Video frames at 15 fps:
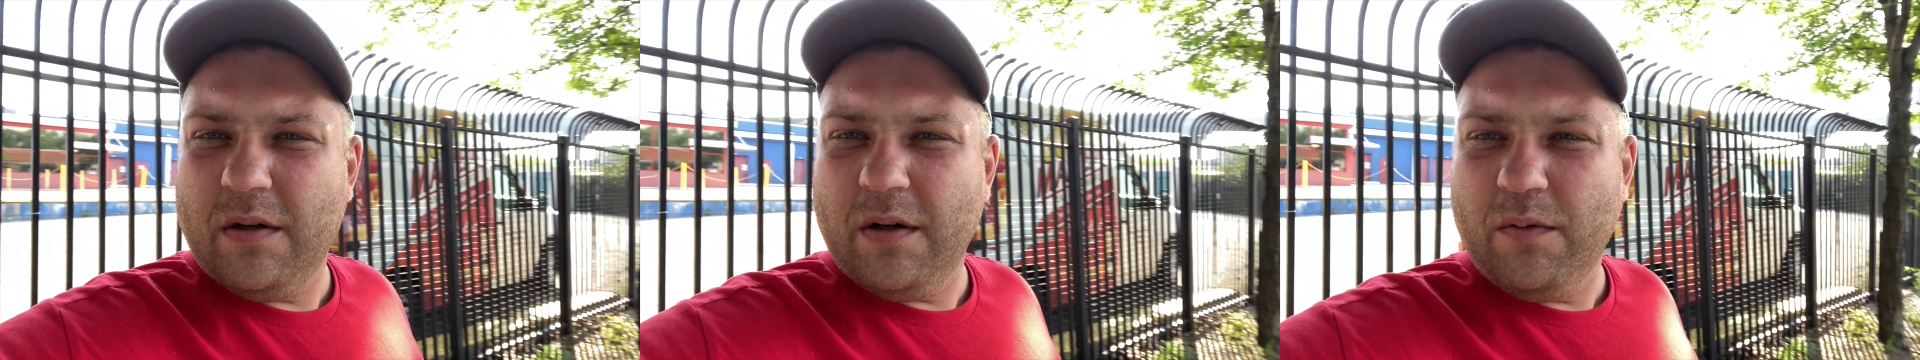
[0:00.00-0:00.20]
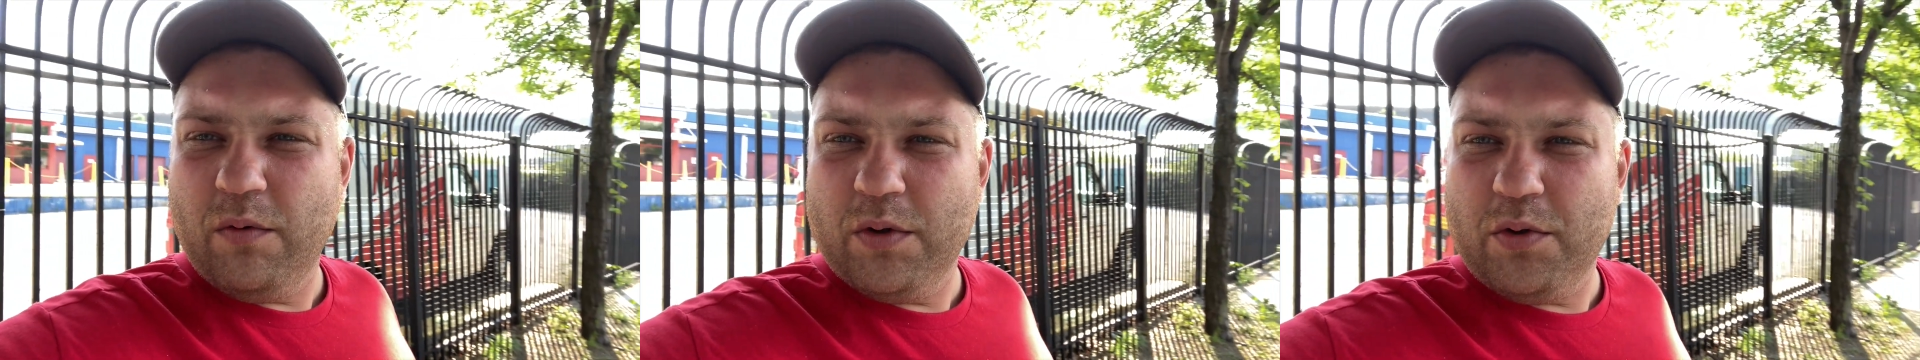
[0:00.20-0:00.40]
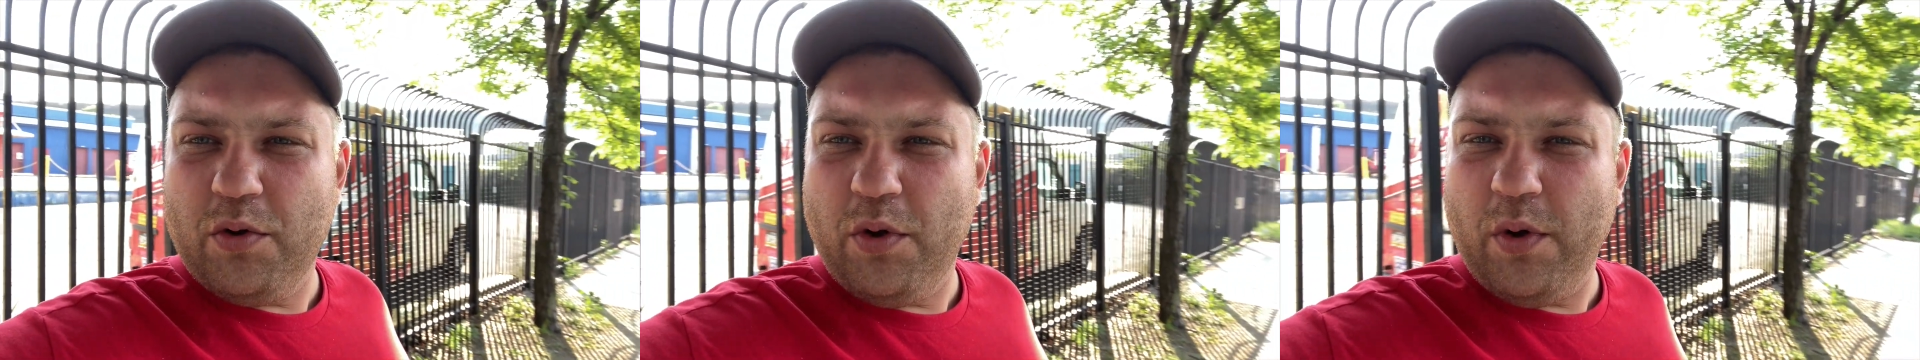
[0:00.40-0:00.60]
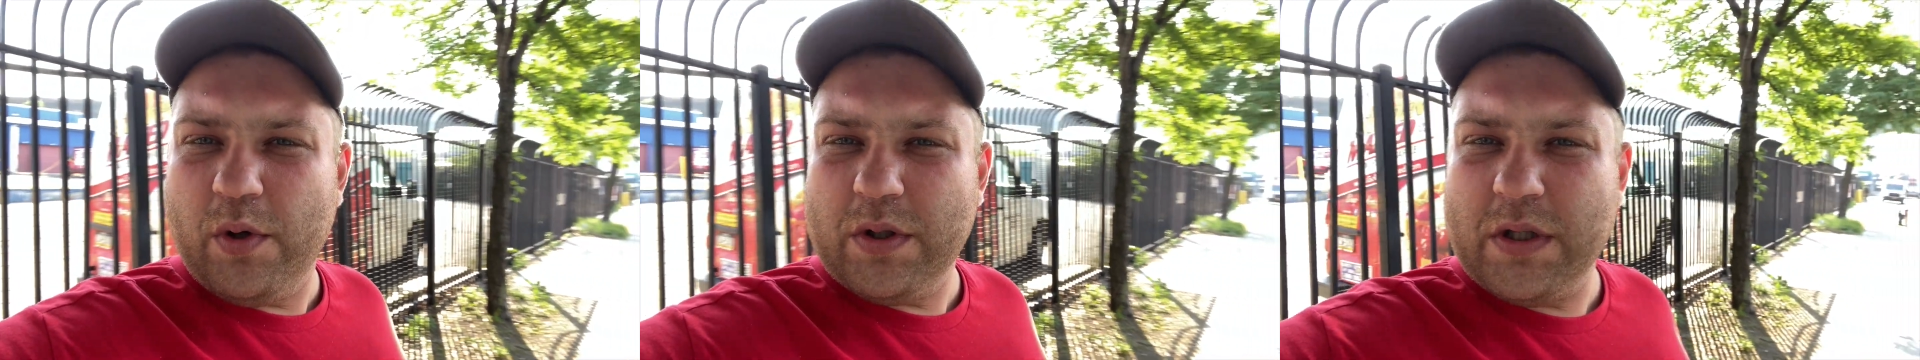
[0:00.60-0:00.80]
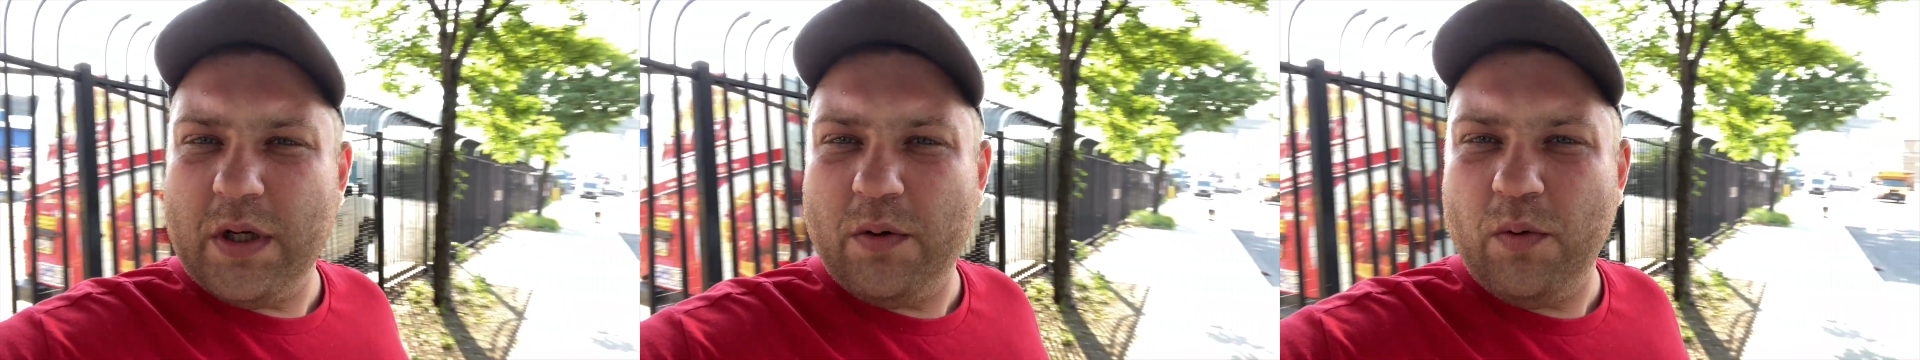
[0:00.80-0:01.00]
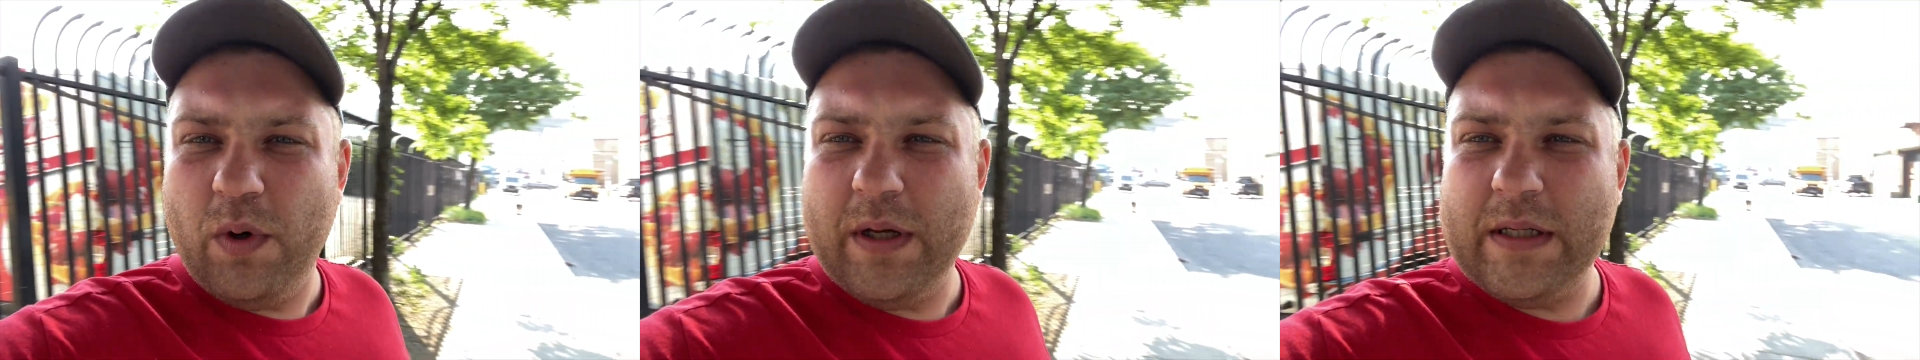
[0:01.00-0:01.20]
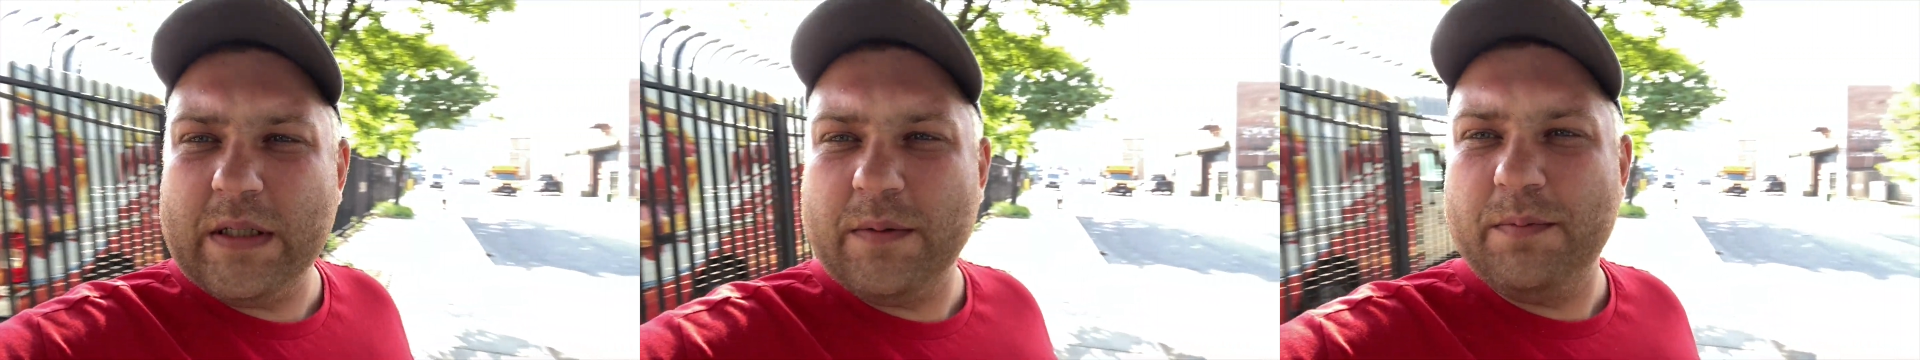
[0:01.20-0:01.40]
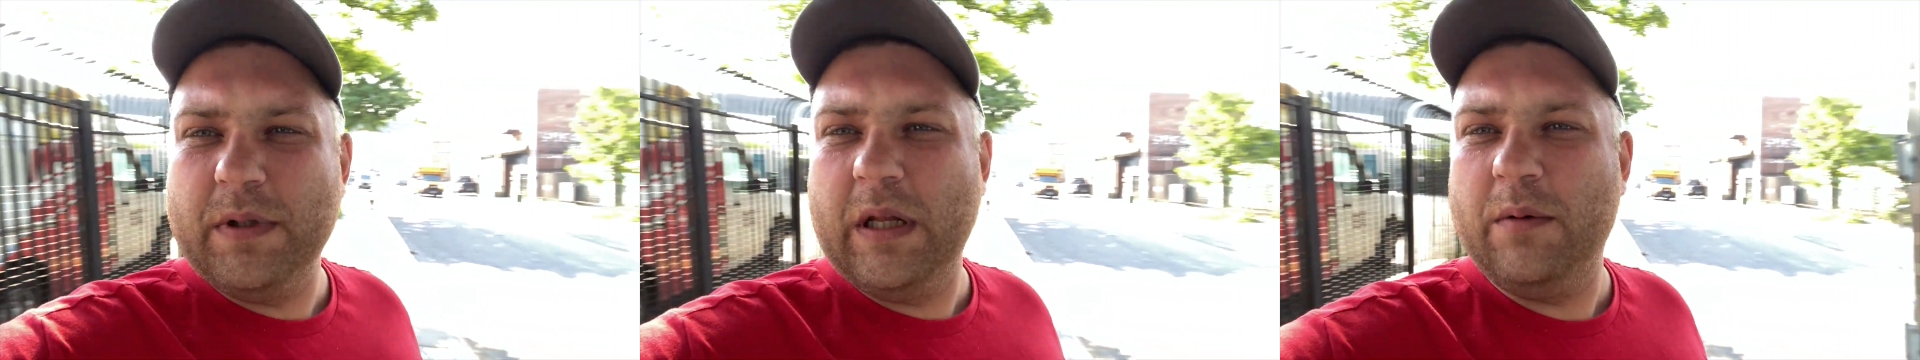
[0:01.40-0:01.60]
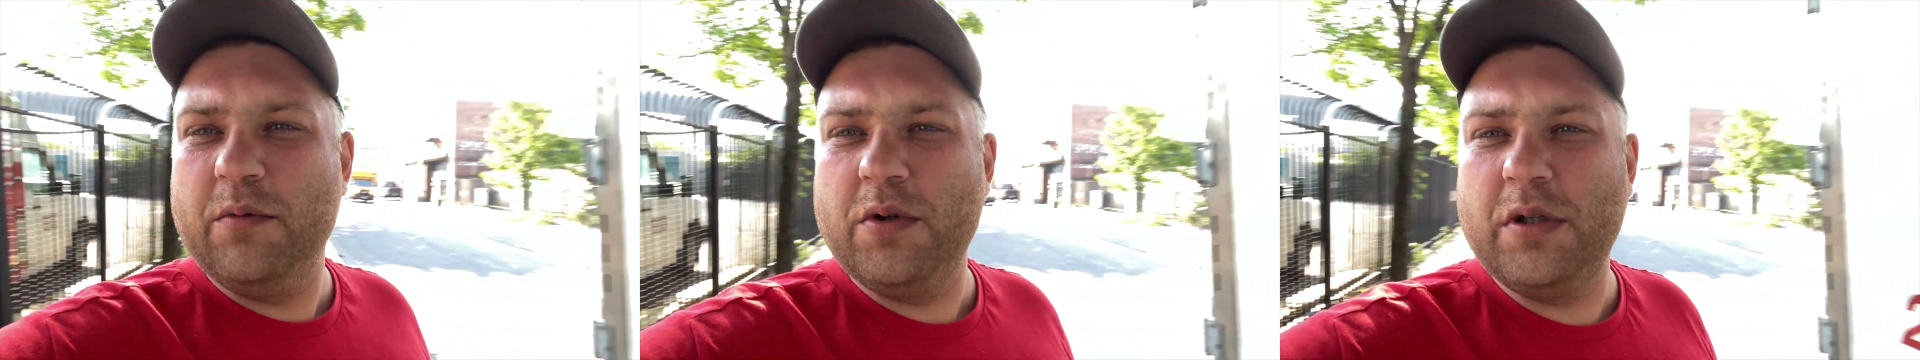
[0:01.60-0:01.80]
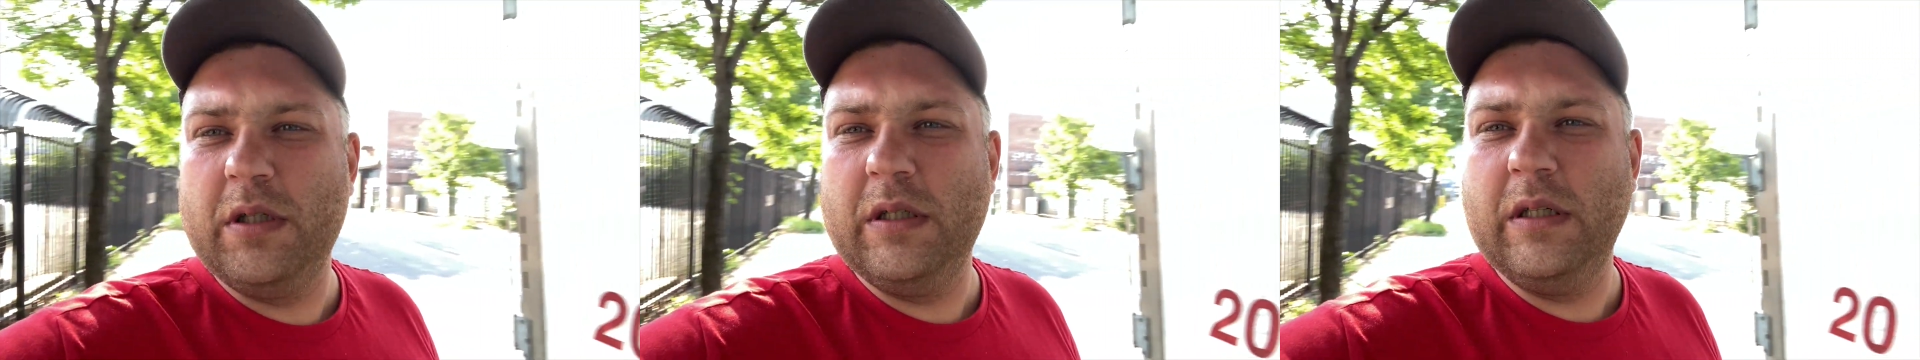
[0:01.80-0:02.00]
вот нью-йоркских улиц, потому
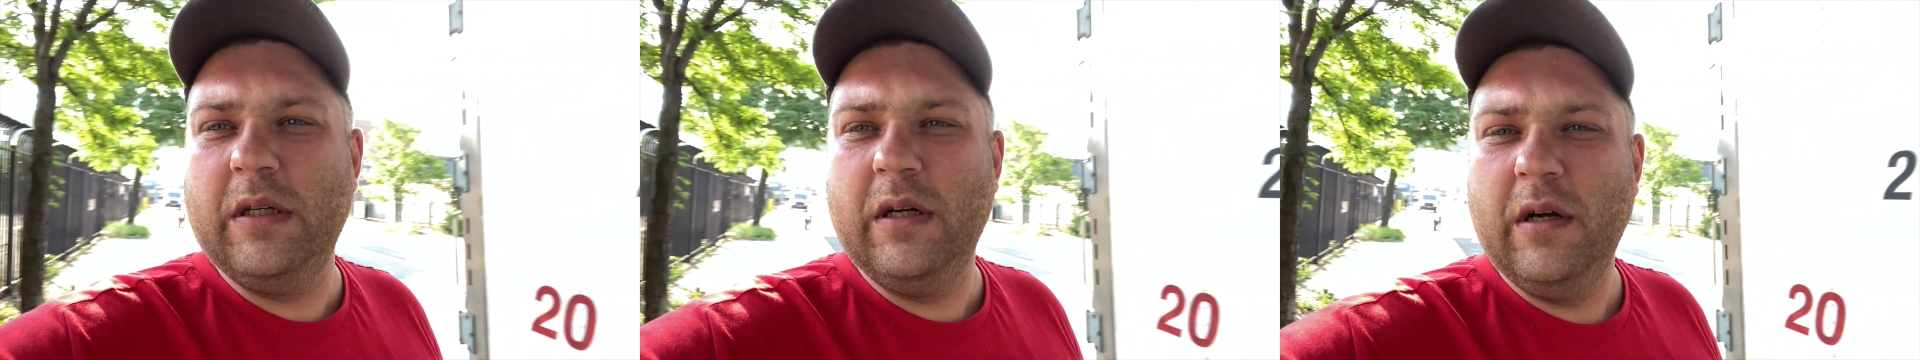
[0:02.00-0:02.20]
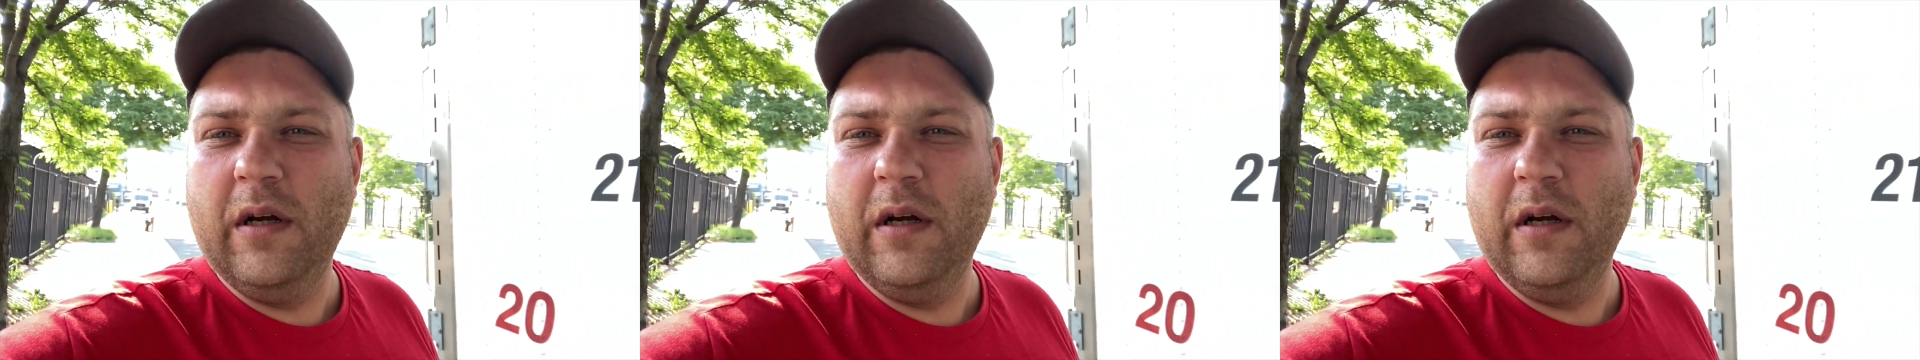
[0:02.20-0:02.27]
что